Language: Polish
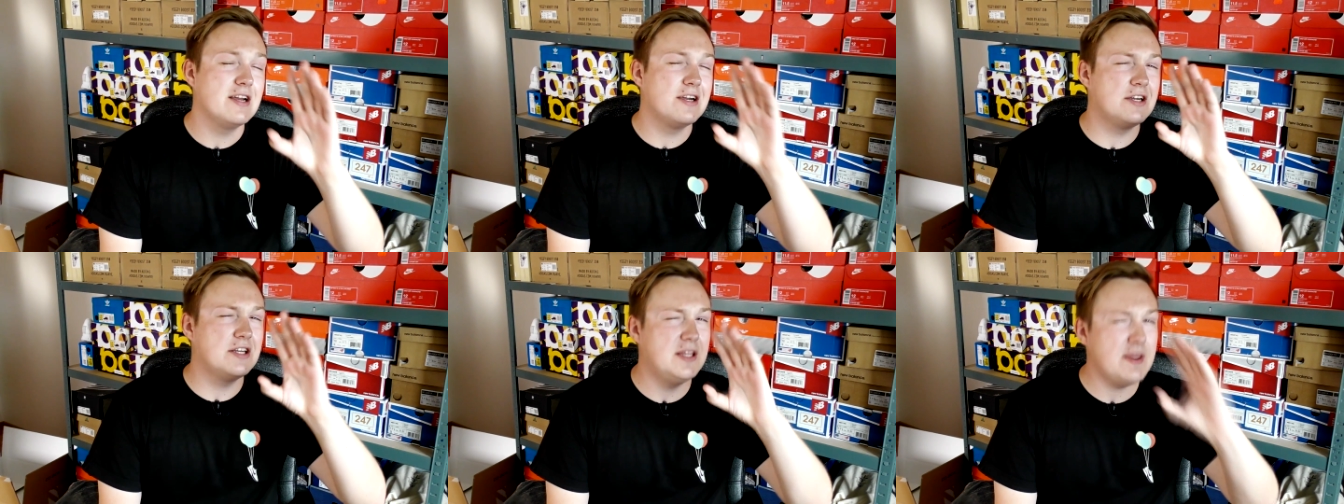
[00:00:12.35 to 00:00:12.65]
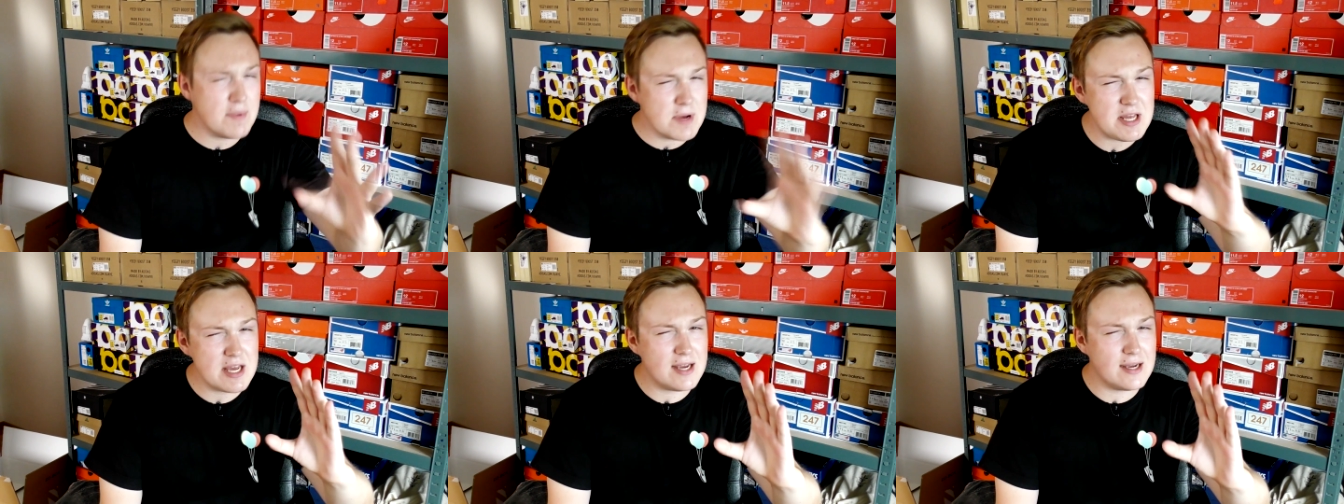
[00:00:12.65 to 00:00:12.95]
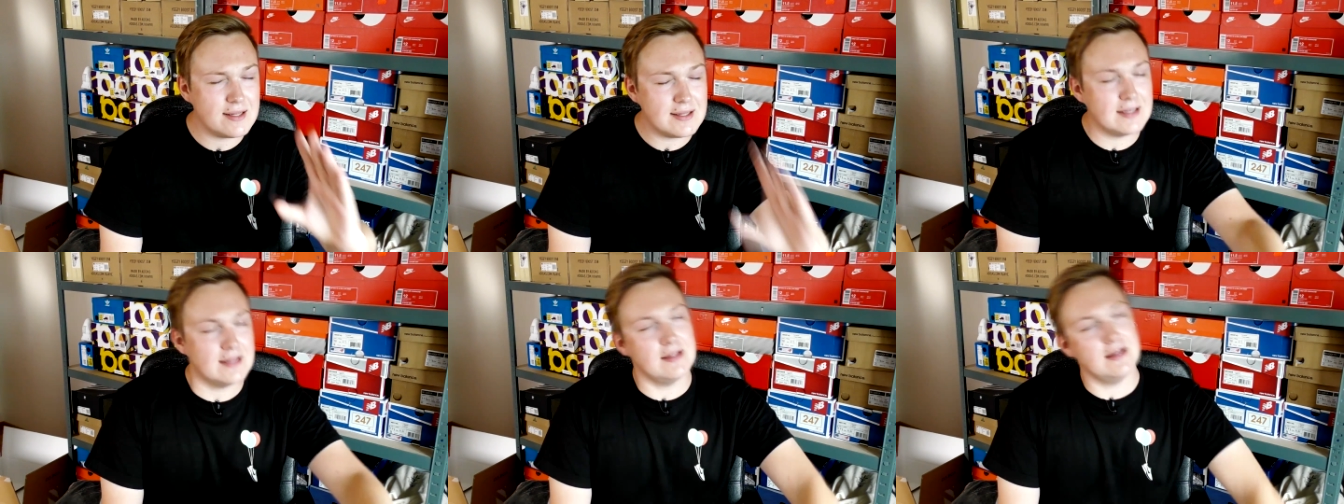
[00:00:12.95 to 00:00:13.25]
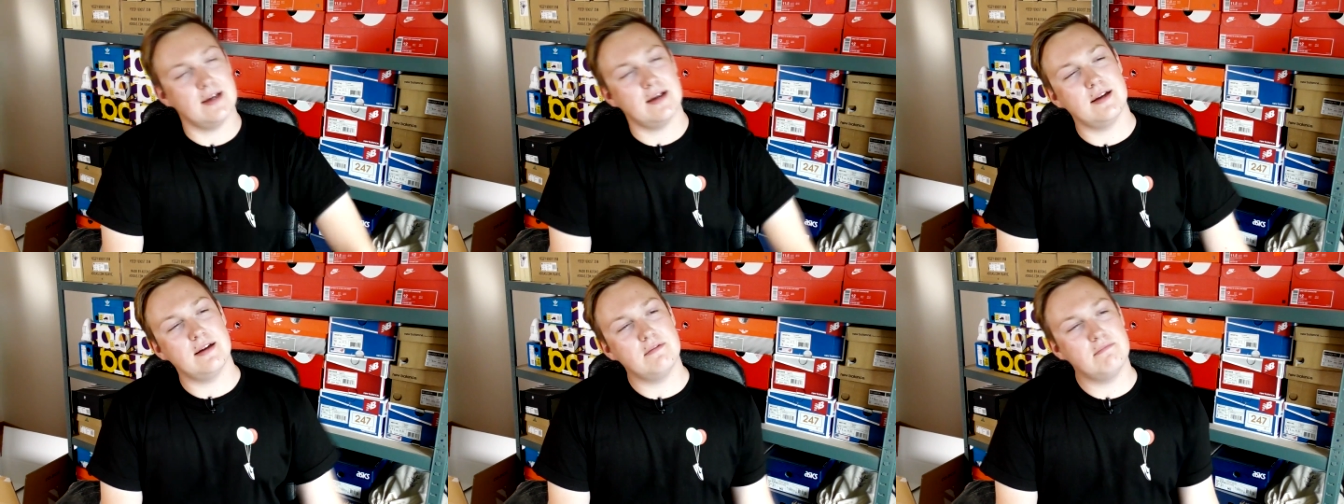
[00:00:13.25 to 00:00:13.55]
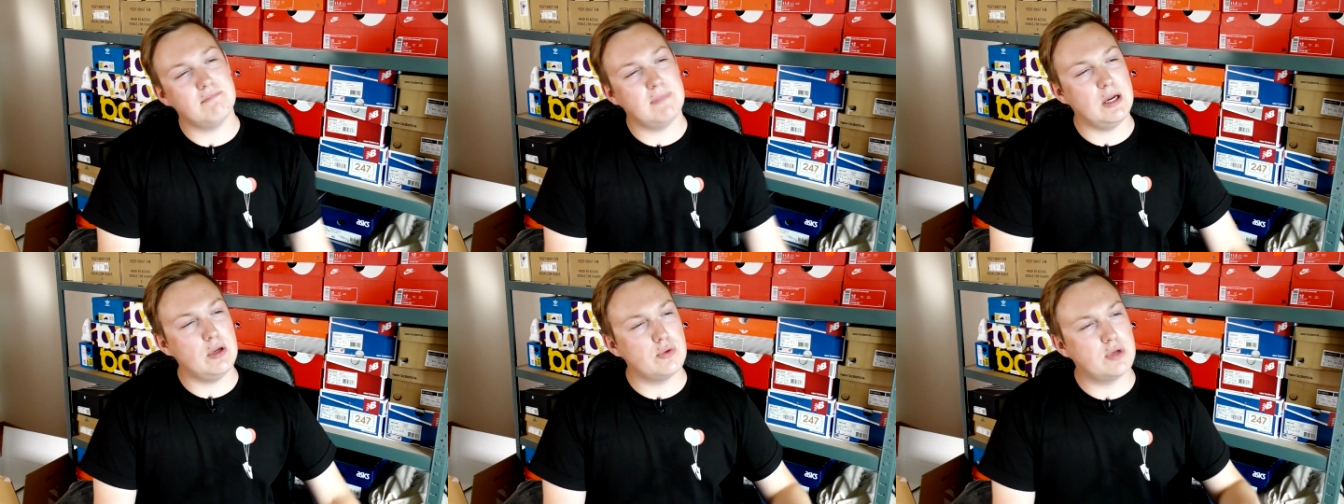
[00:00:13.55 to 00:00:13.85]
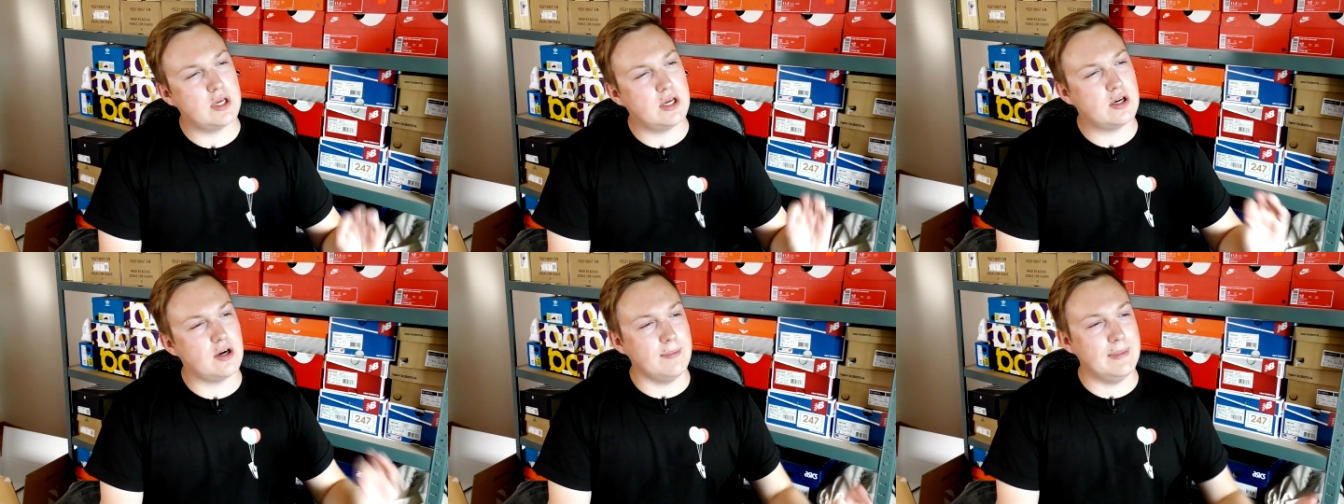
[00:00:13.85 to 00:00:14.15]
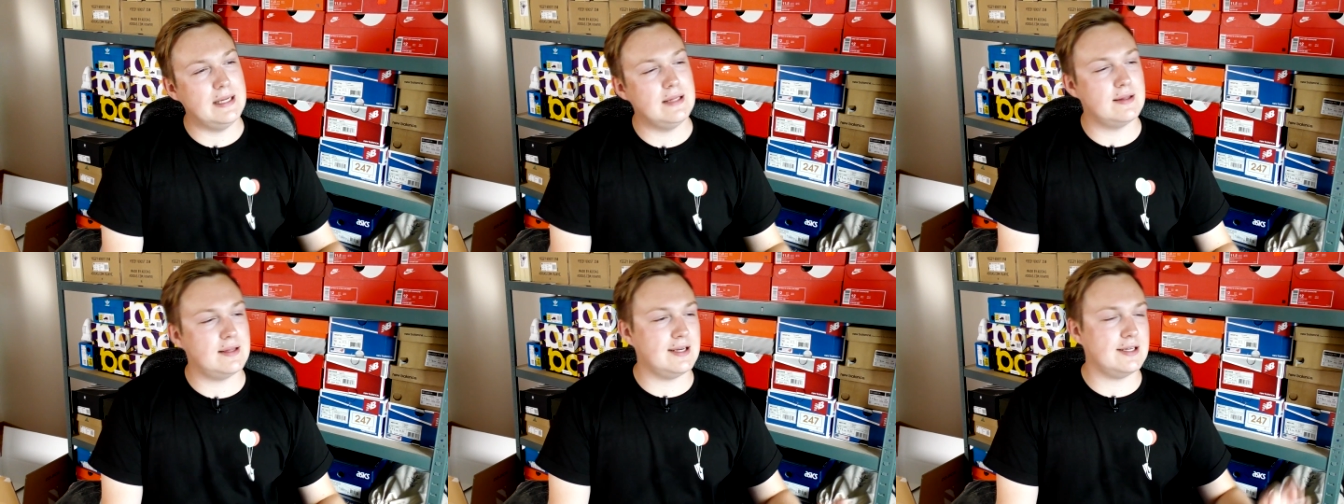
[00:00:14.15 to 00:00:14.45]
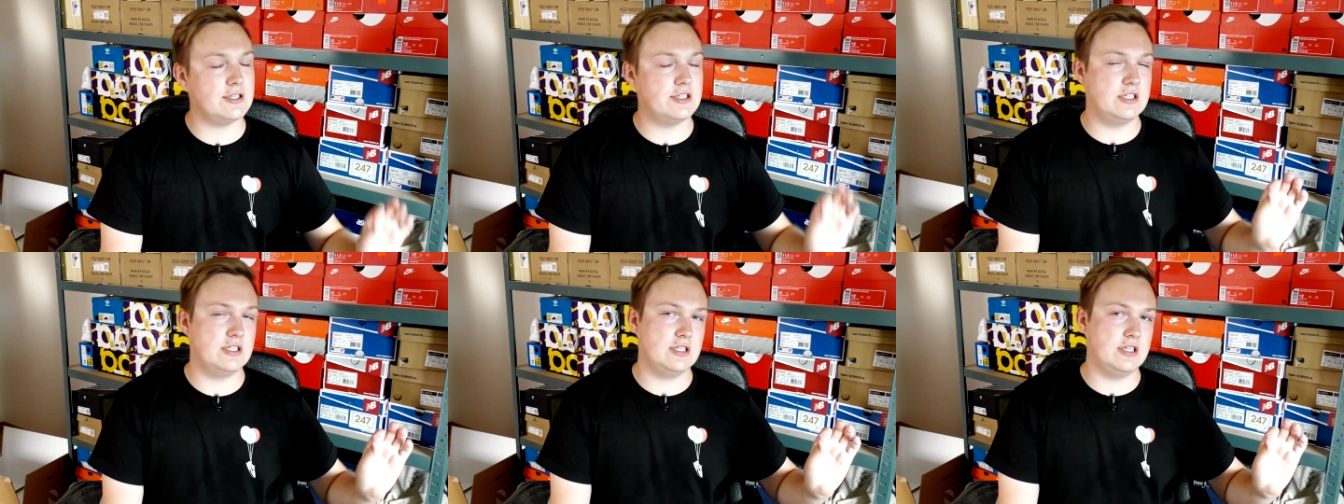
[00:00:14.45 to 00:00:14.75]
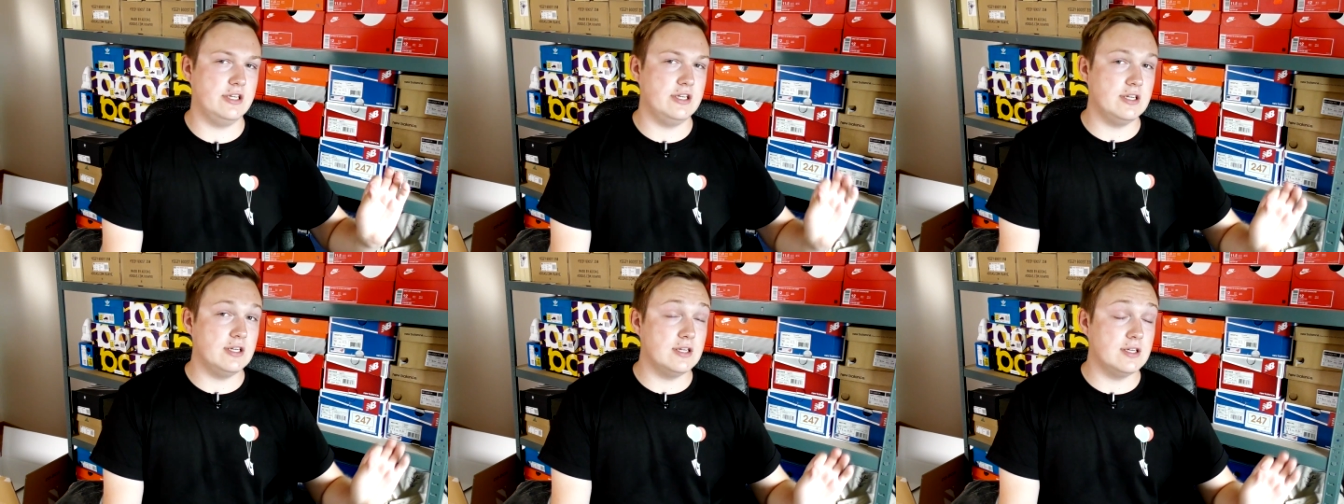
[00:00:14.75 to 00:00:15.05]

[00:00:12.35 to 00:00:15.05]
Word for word: Gdyby nie jeden e, malutki komentarz e,